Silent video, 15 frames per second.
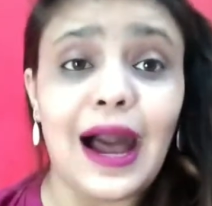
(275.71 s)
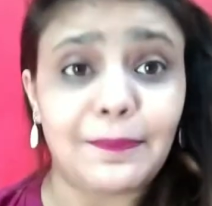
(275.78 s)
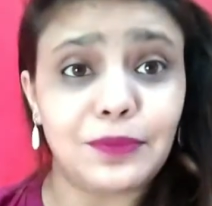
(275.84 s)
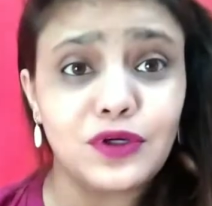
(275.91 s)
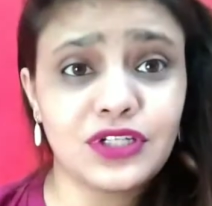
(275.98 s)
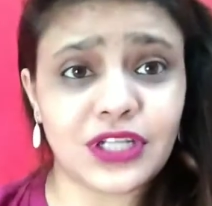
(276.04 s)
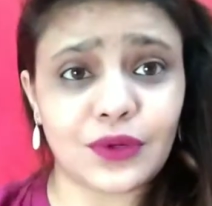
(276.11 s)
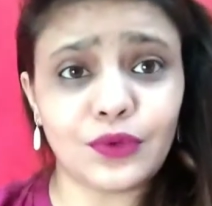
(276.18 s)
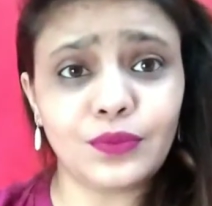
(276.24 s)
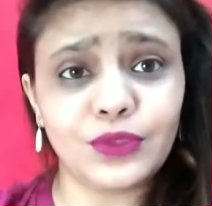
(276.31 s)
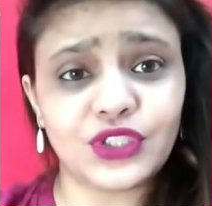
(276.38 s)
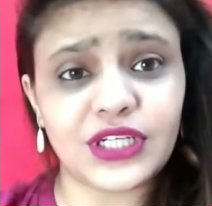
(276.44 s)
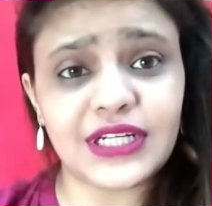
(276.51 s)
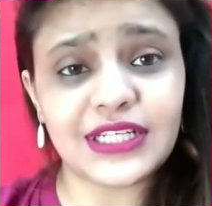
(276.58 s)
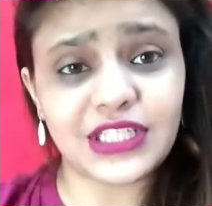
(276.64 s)
आप लोग ज़रूर
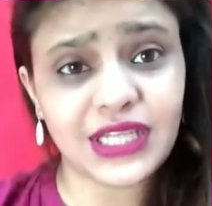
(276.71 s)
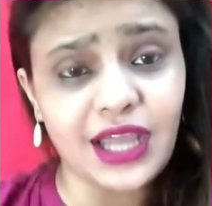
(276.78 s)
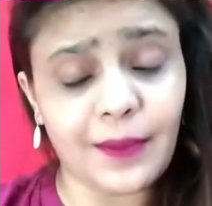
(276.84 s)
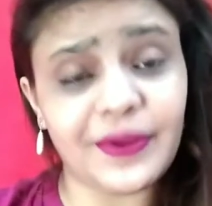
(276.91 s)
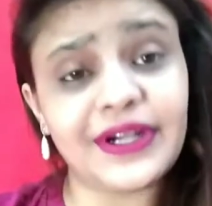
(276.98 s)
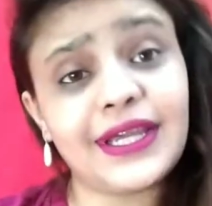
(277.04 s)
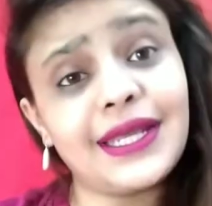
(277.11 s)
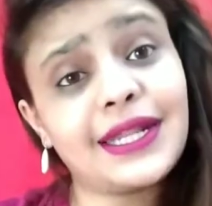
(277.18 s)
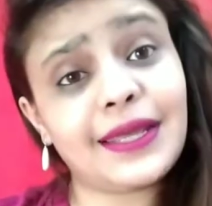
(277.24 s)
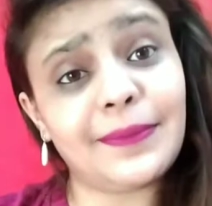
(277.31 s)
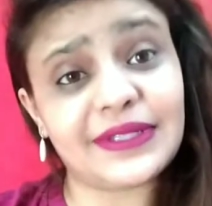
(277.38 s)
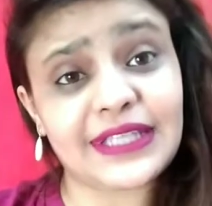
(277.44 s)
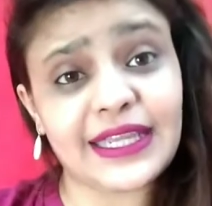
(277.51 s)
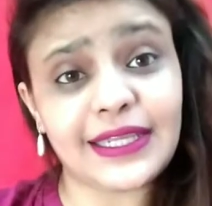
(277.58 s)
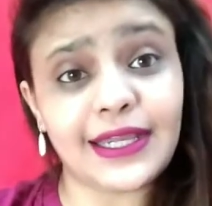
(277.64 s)
मुझे नीचे कमेंट करके
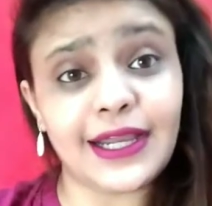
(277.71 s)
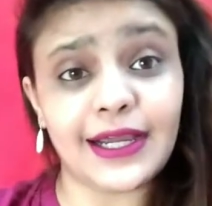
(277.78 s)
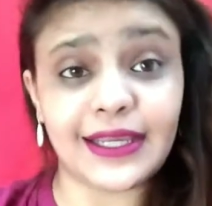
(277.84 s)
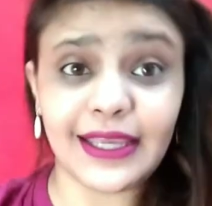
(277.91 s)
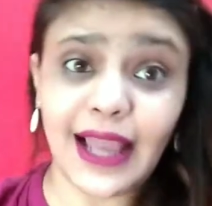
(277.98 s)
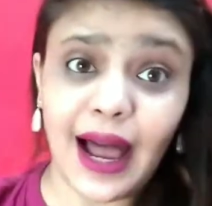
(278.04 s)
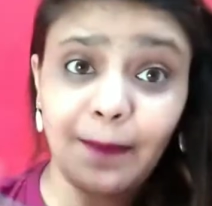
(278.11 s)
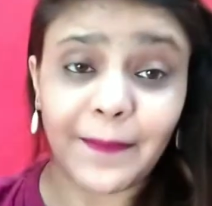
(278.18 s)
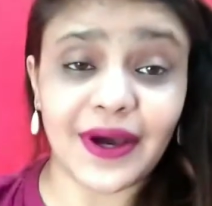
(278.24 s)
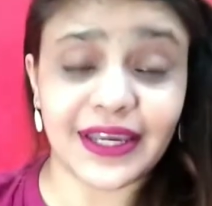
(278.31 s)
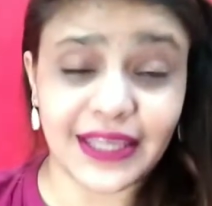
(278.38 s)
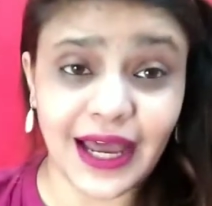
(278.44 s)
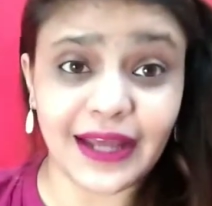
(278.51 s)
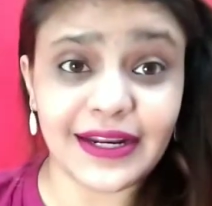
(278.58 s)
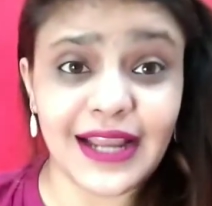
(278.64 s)
बताइएगा कि आपका
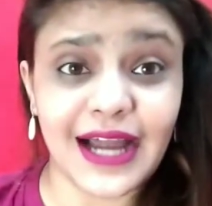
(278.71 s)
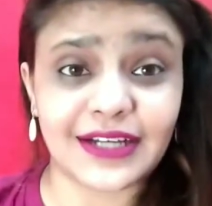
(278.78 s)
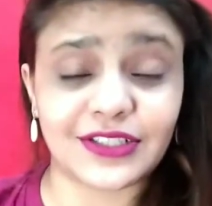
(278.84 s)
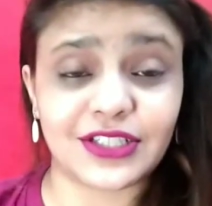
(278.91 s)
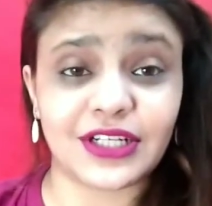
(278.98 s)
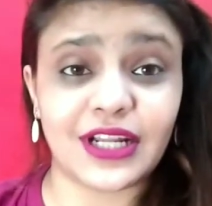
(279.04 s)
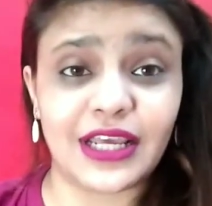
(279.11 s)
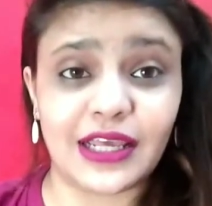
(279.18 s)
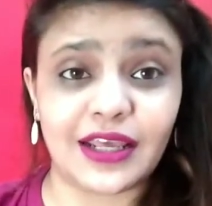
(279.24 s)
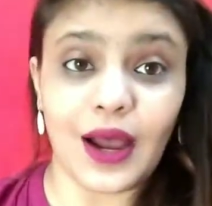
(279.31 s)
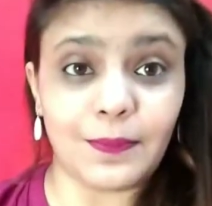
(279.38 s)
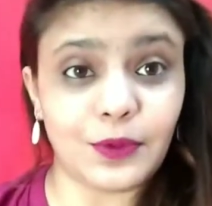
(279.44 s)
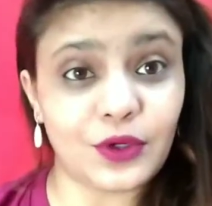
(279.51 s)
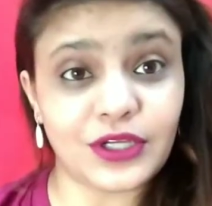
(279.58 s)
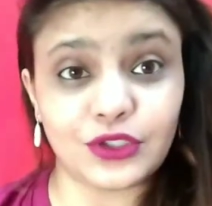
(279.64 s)
क्या रिएक्शन है
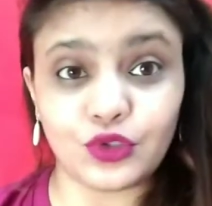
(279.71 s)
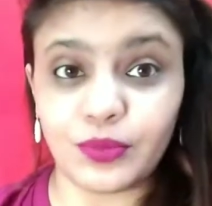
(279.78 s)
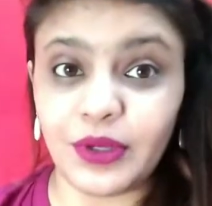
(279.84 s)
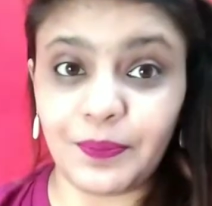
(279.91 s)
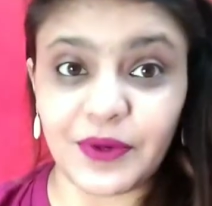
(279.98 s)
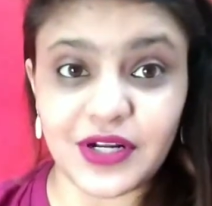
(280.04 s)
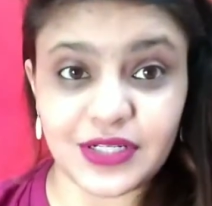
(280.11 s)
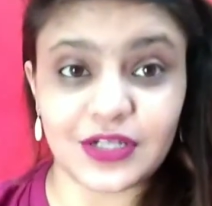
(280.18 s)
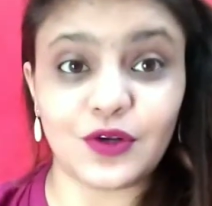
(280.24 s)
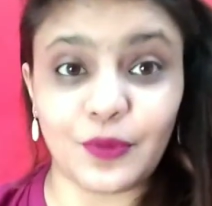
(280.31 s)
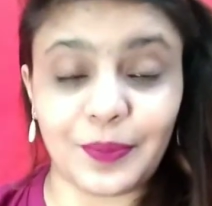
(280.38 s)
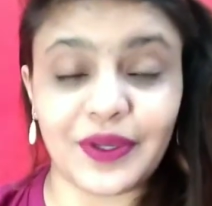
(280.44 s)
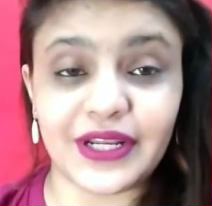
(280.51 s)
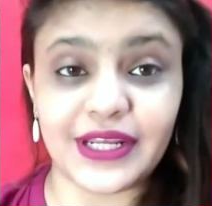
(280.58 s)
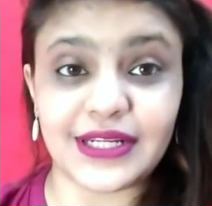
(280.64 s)
आप लोग के जो भी पर्सनल
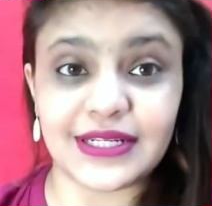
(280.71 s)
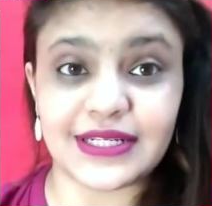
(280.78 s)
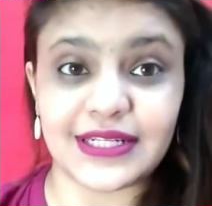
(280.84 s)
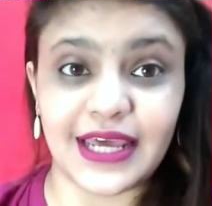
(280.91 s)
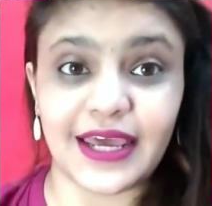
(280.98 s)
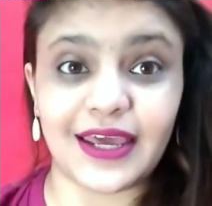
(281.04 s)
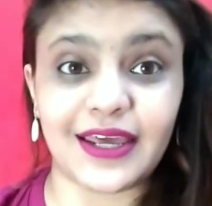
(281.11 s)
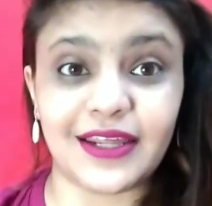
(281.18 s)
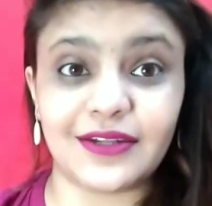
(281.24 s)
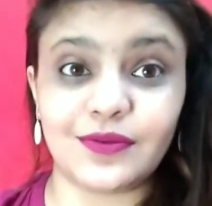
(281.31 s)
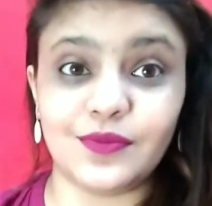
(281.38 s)
ओपिनियंस हैं